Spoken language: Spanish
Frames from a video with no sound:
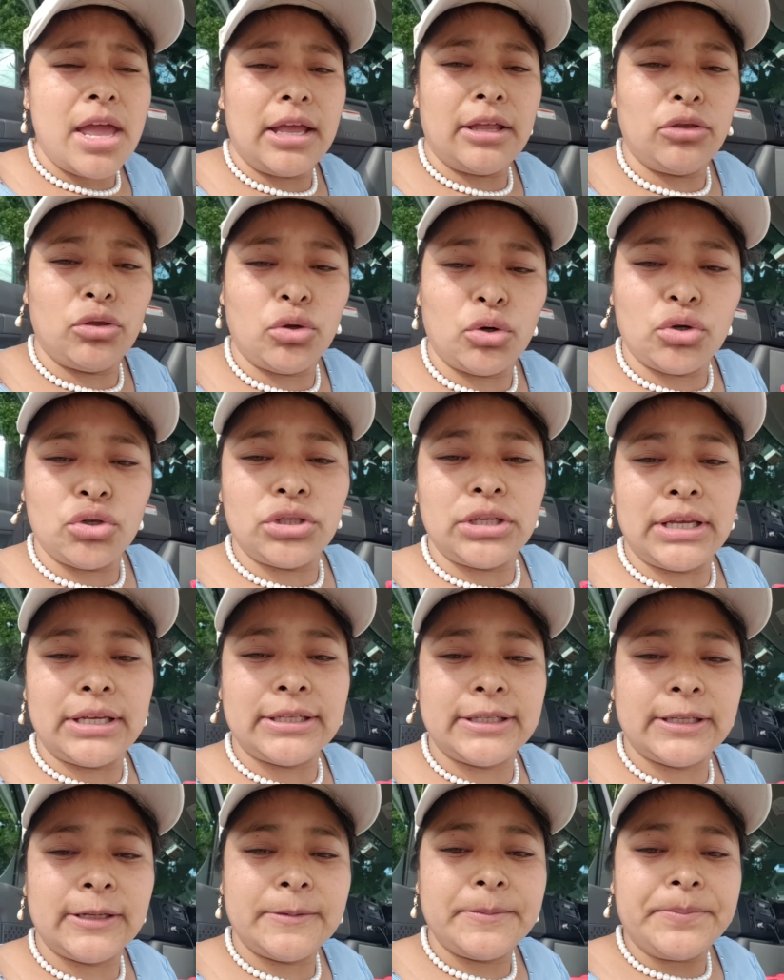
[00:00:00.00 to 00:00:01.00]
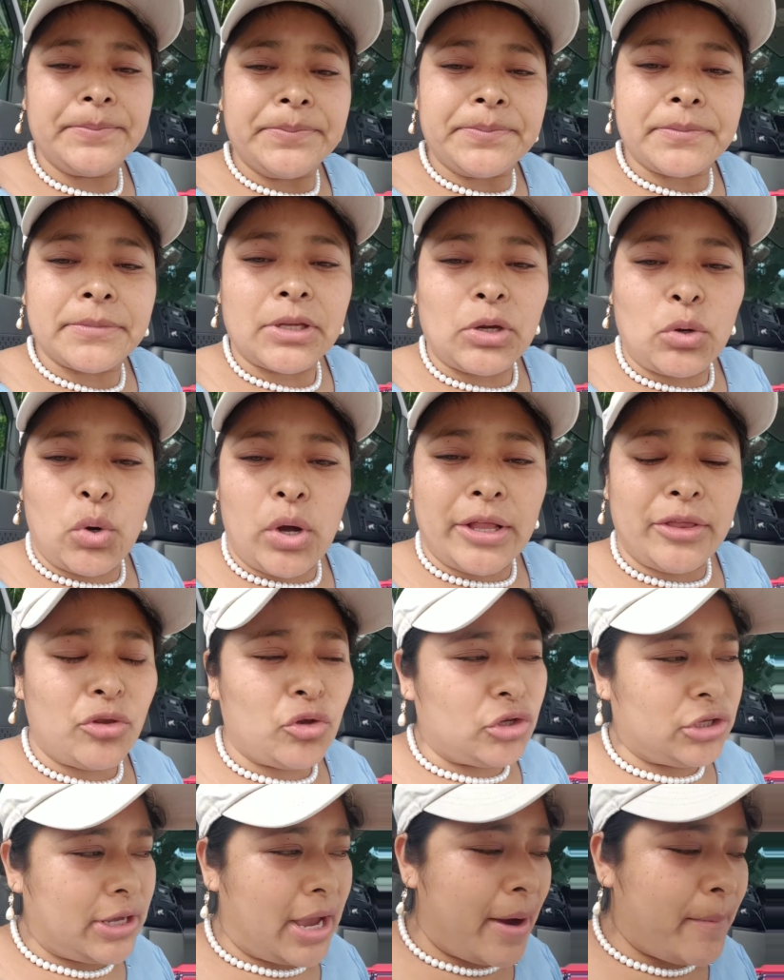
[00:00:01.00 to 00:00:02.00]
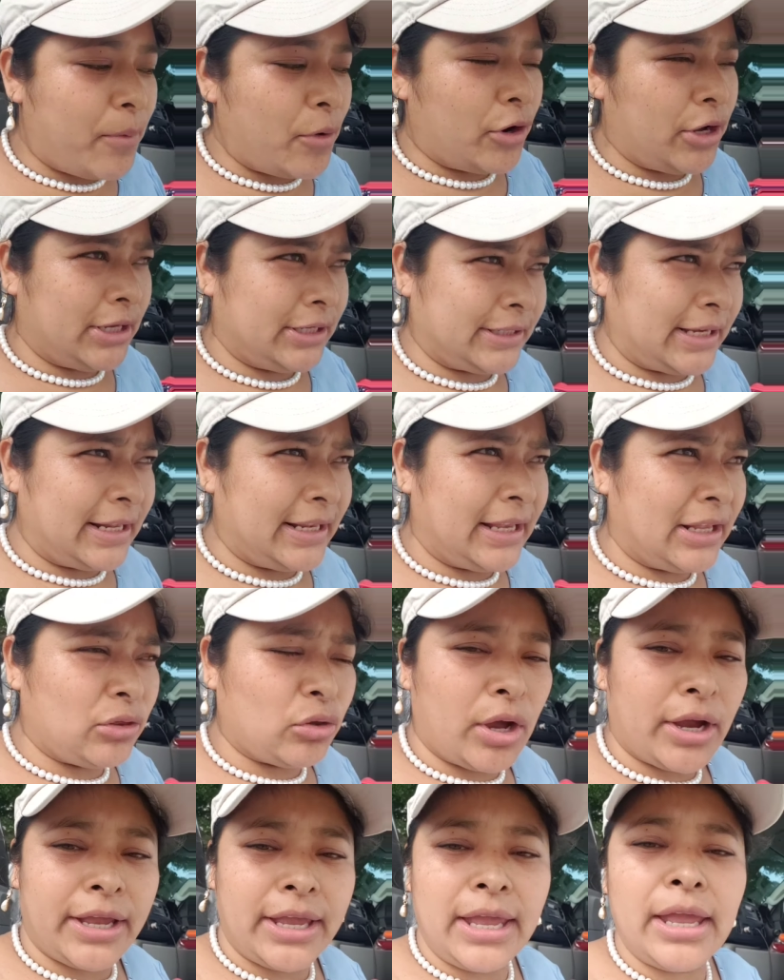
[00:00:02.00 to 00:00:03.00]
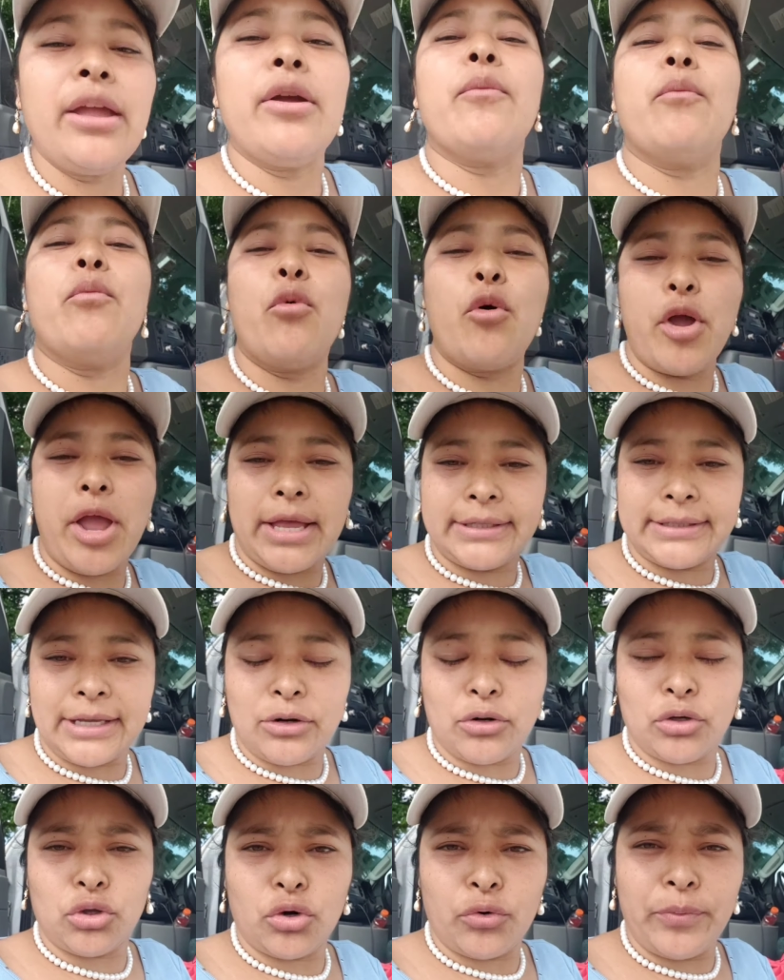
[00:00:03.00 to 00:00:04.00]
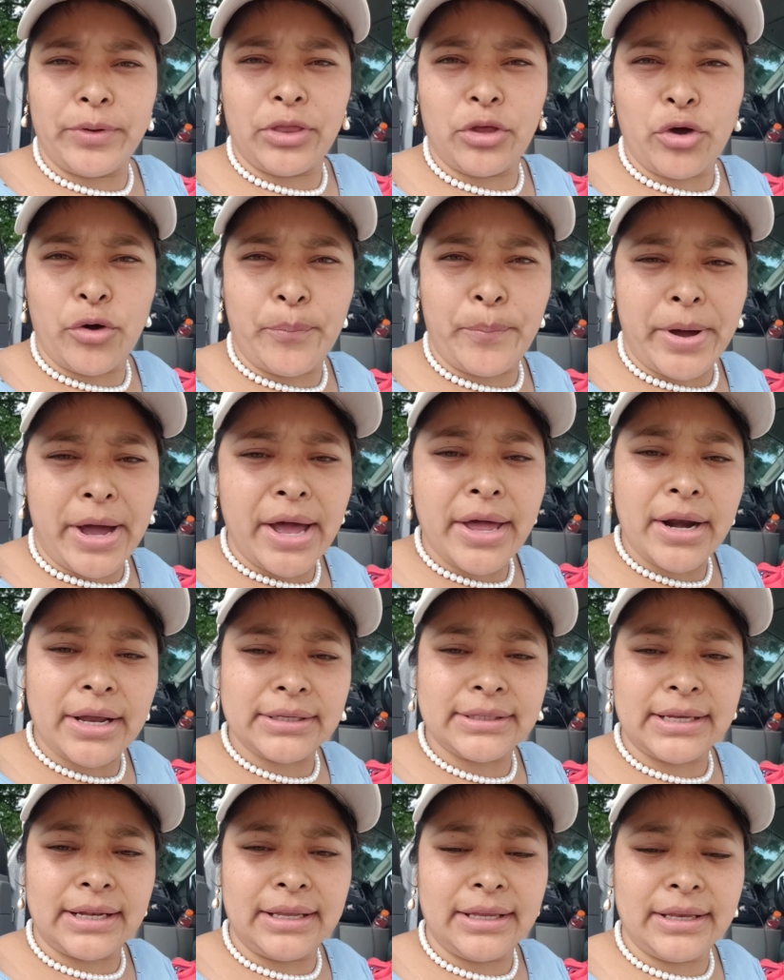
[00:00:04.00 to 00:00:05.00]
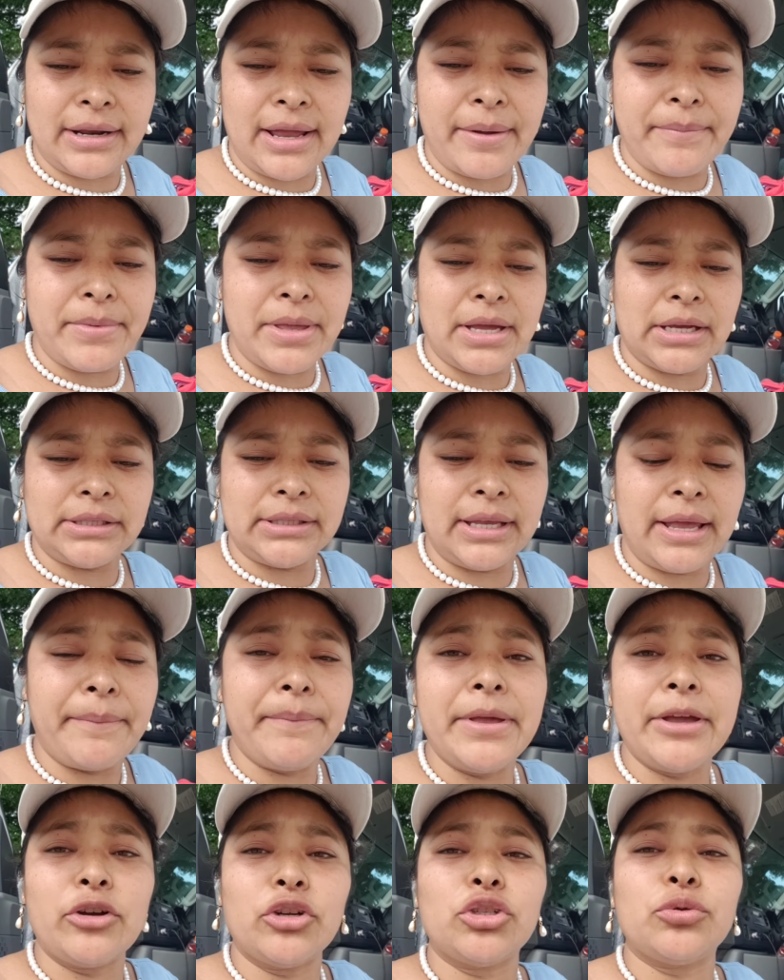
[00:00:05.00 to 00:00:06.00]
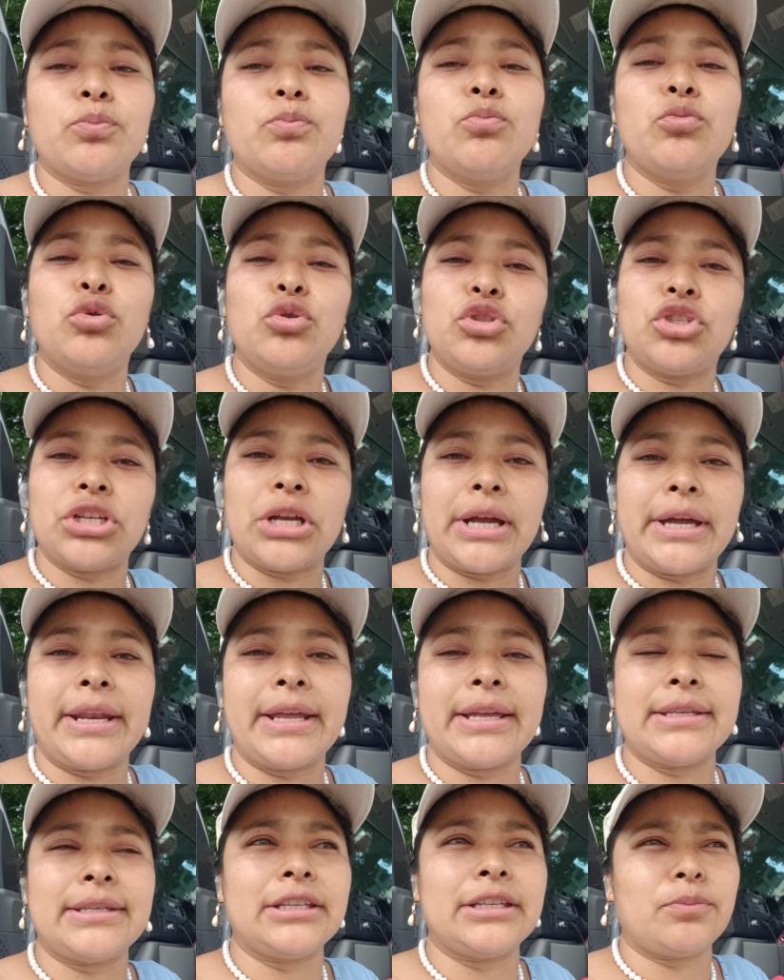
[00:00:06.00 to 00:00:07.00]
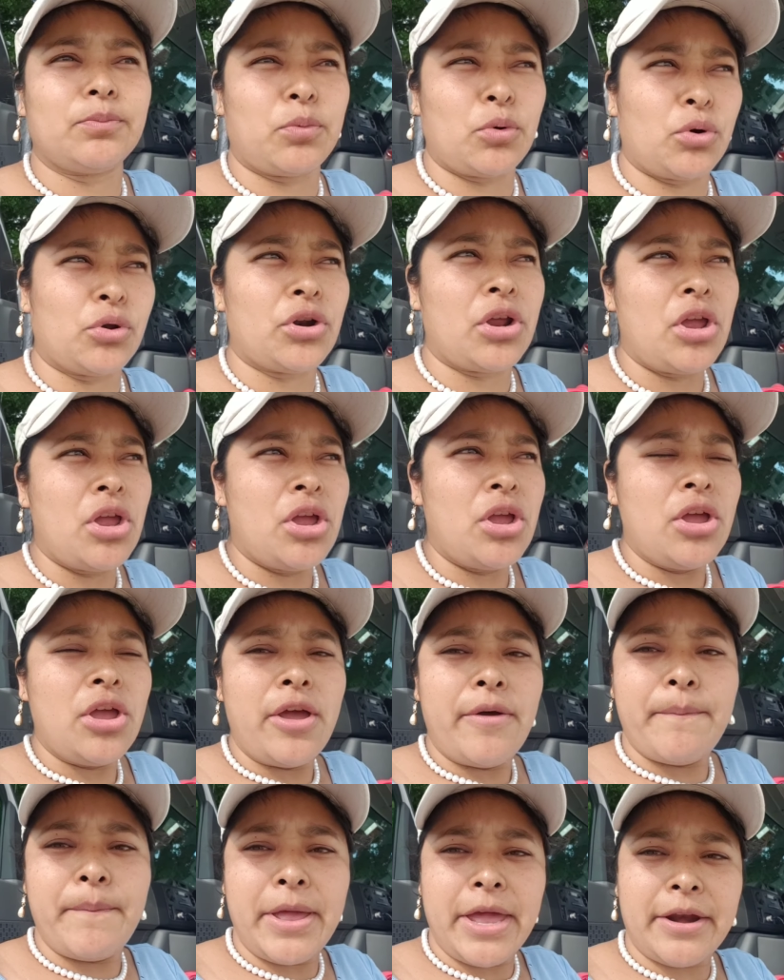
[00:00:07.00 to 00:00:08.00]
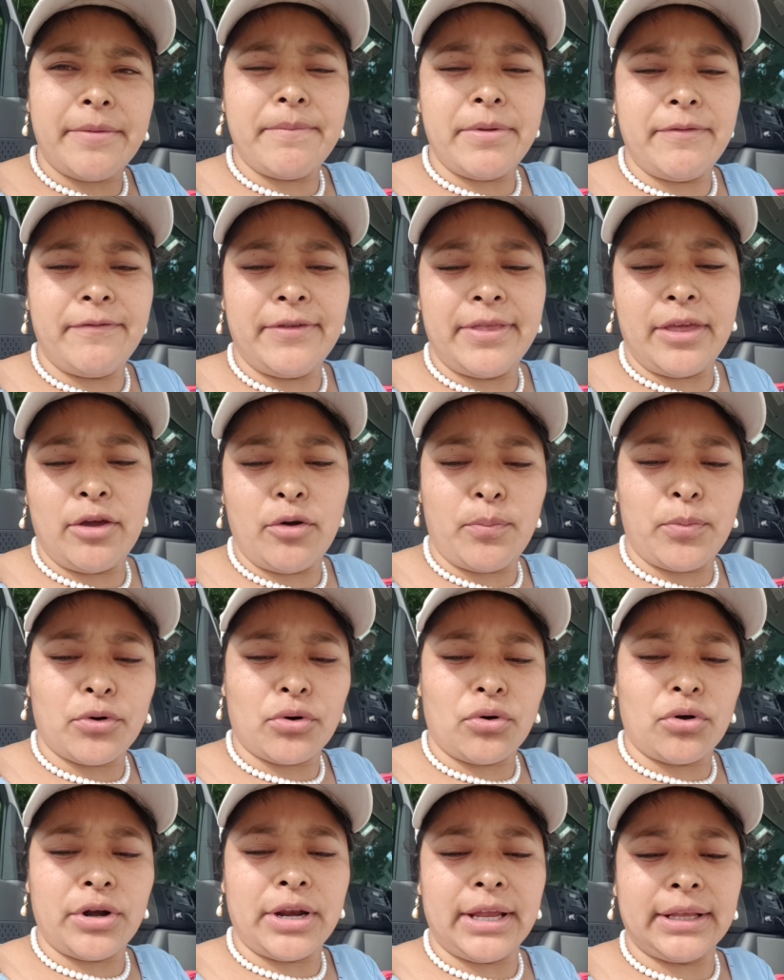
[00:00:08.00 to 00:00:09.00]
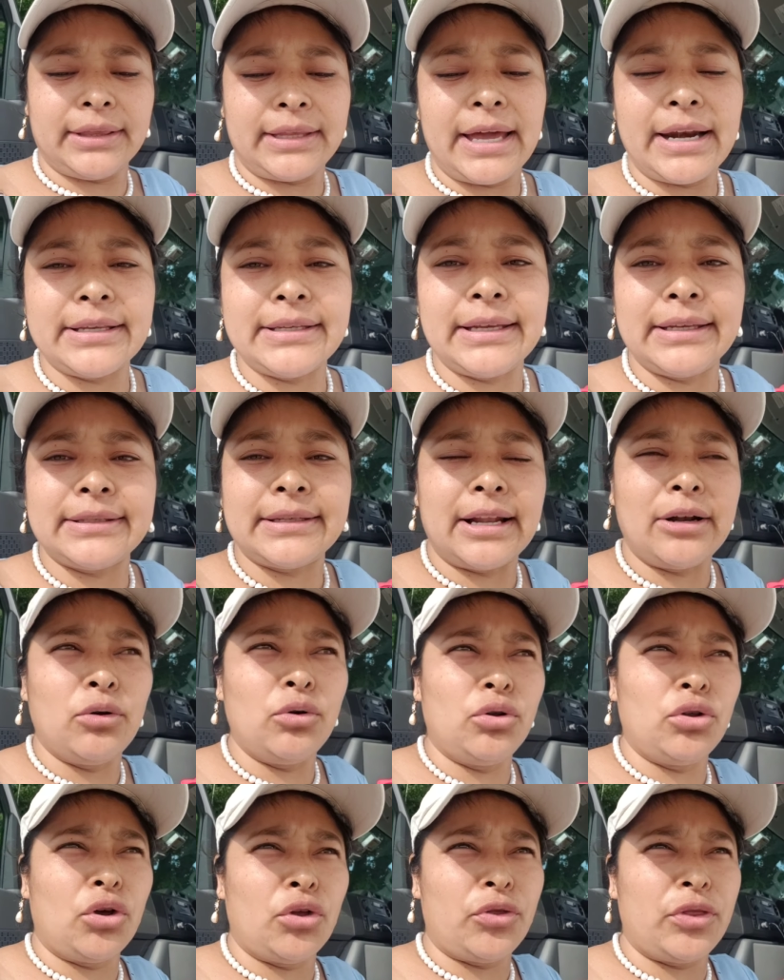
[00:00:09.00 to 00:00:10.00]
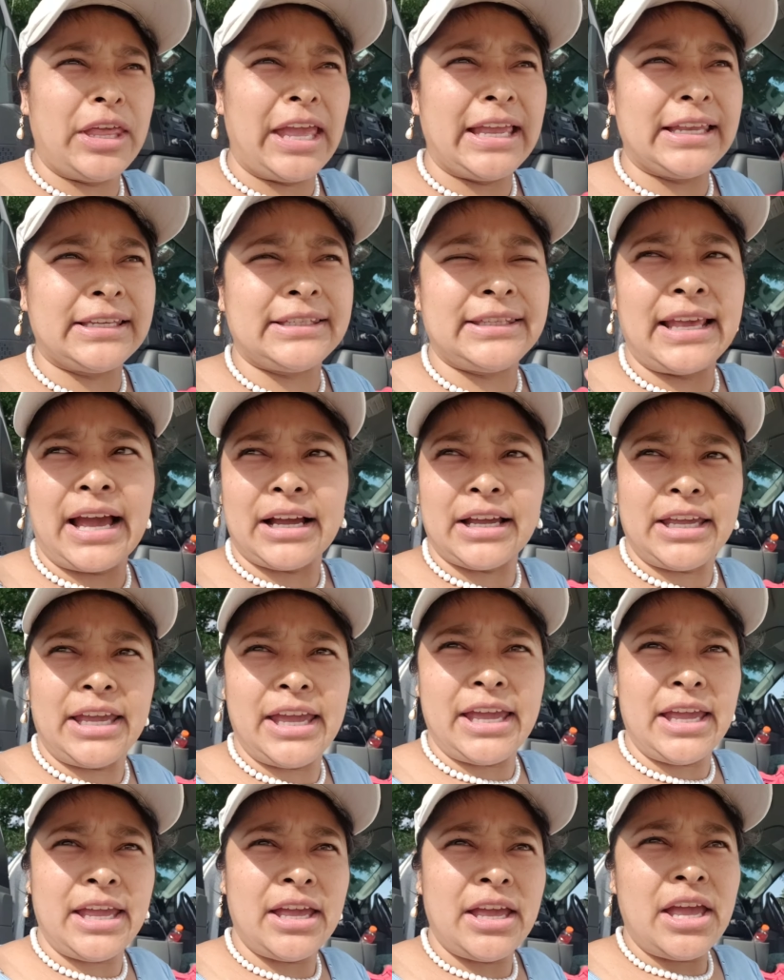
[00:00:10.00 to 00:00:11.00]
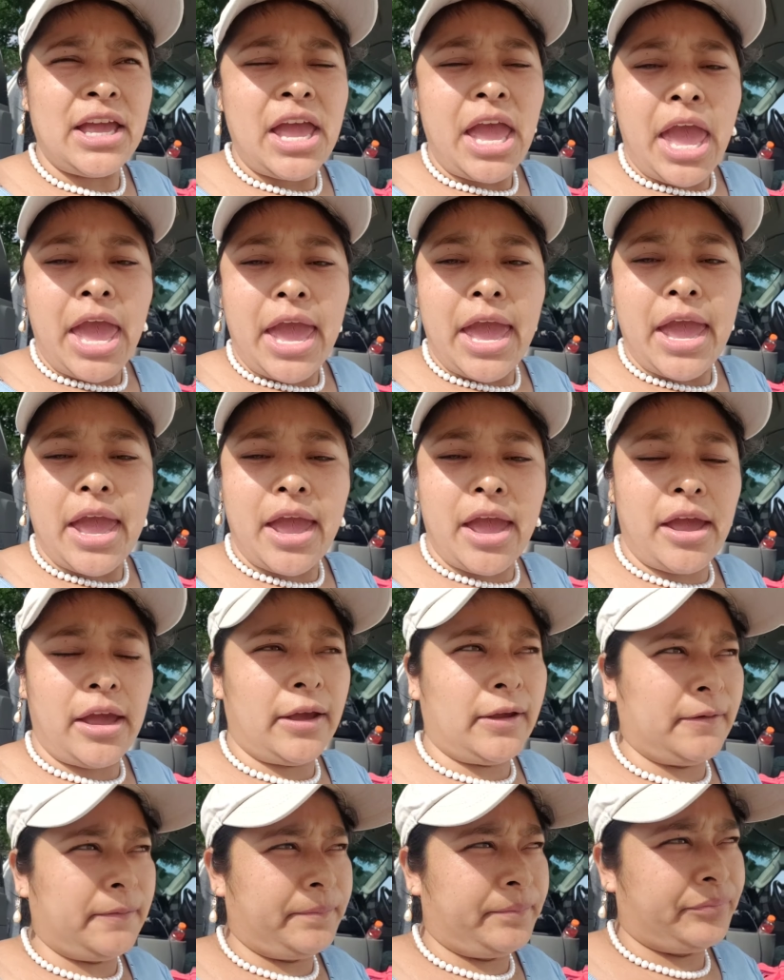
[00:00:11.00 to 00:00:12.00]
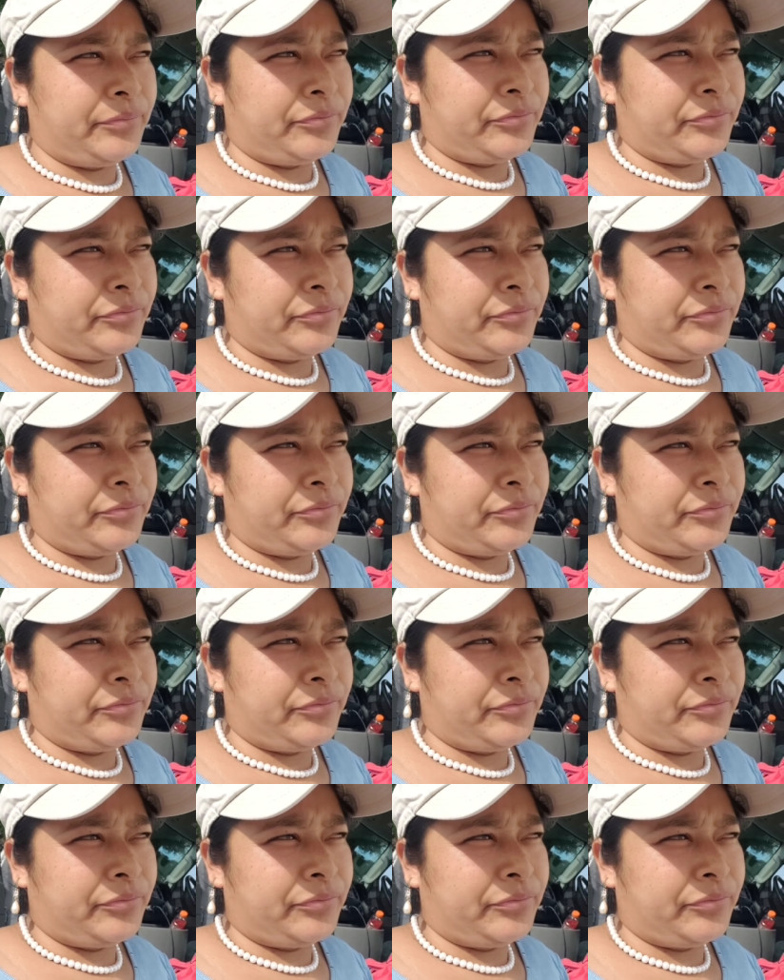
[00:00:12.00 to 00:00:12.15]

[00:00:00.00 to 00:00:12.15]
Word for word: Entonces, cuando ya voy saliendo aquí, voy a hacer otro video para salir, amigas y amigos. Muchas gracias por ver mi video, por conectarse. Saludo desde aquí en,